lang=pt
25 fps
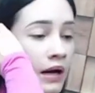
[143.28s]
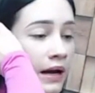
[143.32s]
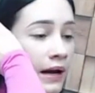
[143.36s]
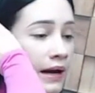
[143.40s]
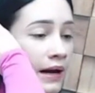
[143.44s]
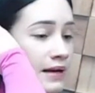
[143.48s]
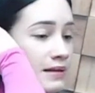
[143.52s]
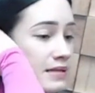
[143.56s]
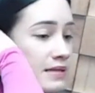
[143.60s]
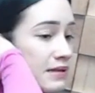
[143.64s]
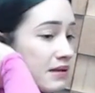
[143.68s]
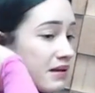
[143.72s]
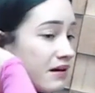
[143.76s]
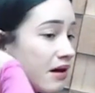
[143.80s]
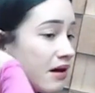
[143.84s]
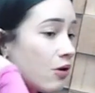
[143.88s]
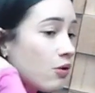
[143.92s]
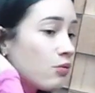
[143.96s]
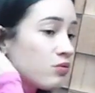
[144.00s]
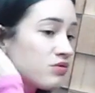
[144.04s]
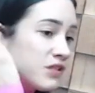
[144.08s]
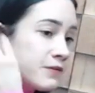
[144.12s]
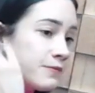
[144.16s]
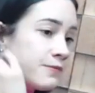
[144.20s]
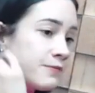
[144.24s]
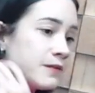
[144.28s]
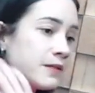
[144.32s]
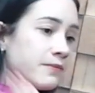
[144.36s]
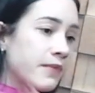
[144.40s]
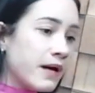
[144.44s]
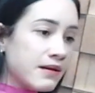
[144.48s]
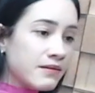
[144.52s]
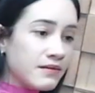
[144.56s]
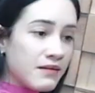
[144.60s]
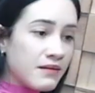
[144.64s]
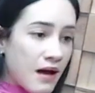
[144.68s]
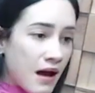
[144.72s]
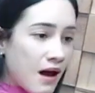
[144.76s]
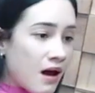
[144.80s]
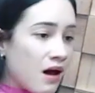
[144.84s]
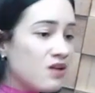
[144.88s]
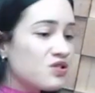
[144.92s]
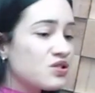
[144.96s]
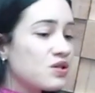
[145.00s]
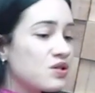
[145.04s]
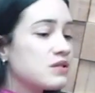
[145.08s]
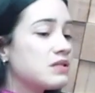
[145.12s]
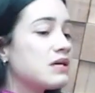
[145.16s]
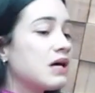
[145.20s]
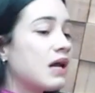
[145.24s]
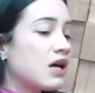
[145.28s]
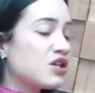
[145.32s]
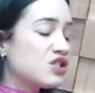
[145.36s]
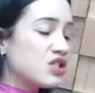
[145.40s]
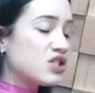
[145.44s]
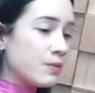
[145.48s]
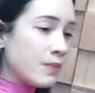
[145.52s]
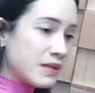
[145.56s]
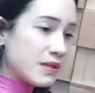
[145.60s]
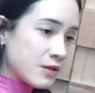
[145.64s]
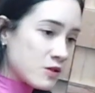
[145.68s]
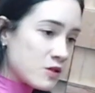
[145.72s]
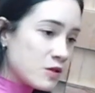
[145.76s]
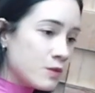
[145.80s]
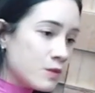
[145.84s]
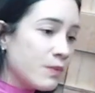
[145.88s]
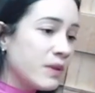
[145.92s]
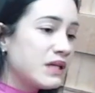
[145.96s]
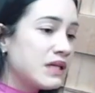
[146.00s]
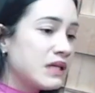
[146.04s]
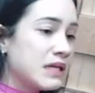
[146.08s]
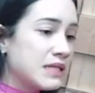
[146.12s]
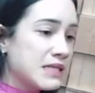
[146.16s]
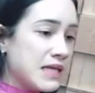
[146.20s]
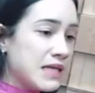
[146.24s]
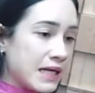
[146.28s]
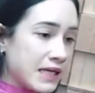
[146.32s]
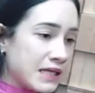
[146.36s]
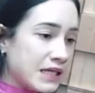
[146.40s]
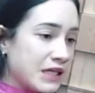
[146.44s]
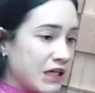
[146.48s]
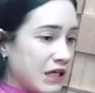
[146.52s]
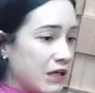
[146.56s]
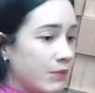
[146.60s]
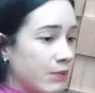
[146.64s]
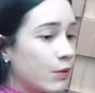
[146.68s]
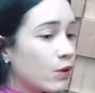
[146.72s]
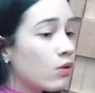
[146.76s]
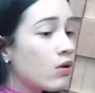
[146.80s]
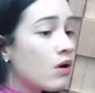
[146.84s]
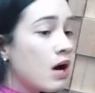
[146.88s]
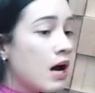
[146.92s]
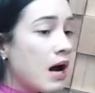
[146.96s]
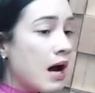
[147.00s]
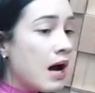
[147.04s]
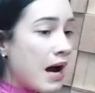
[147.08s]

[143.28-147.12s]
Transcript: é, se tem algum tipo de metástase, elas também são submetidas a químio.